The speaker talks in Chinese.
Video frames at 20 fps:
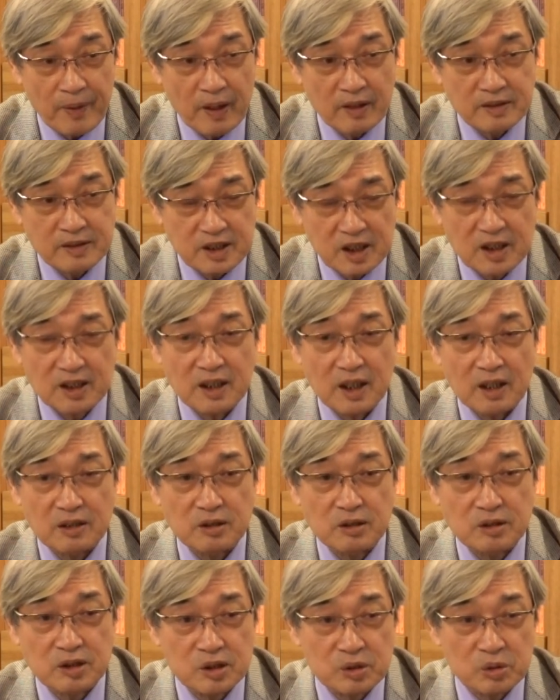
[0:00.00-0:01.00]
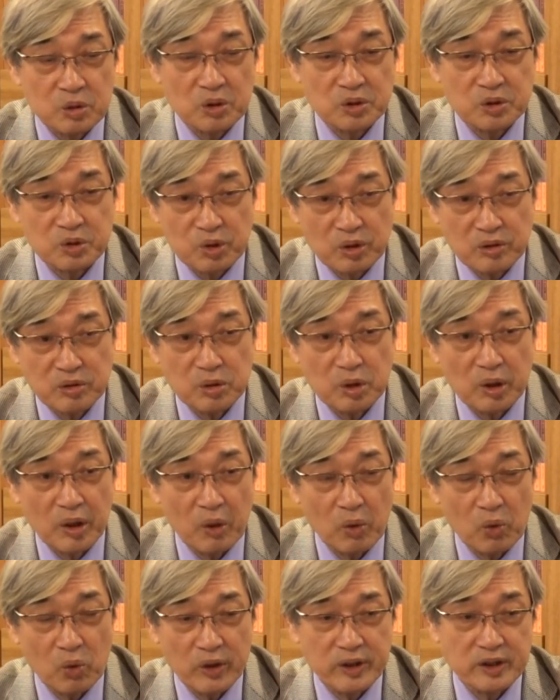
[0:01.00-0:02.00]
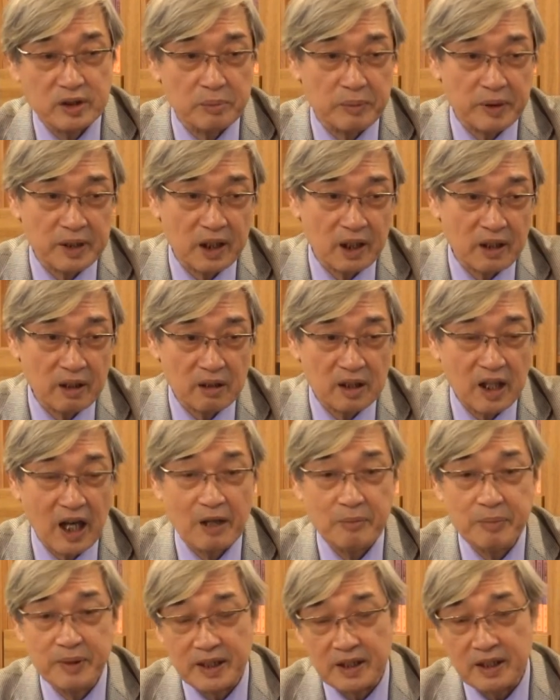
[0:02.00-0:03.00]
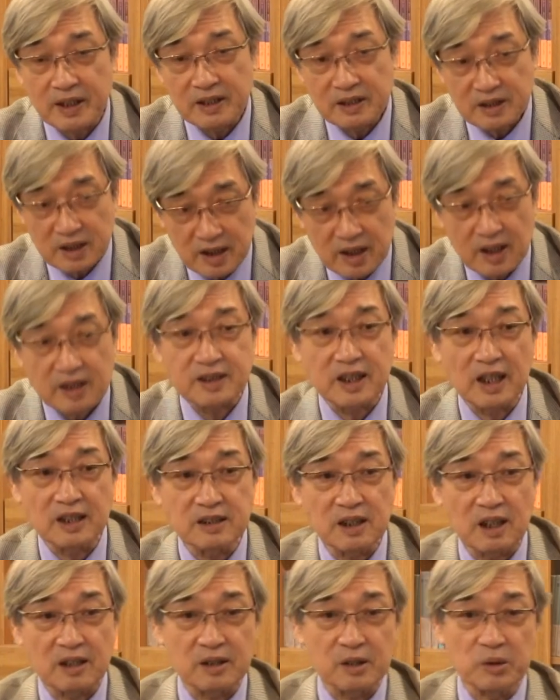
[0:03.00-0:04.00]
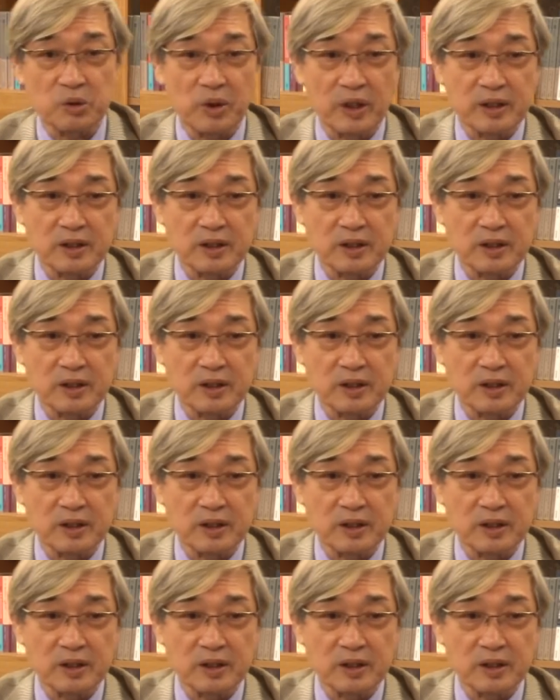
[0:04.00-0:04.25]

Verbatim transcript: 这也就是说，孙权为什么他要开辟。第二战场的原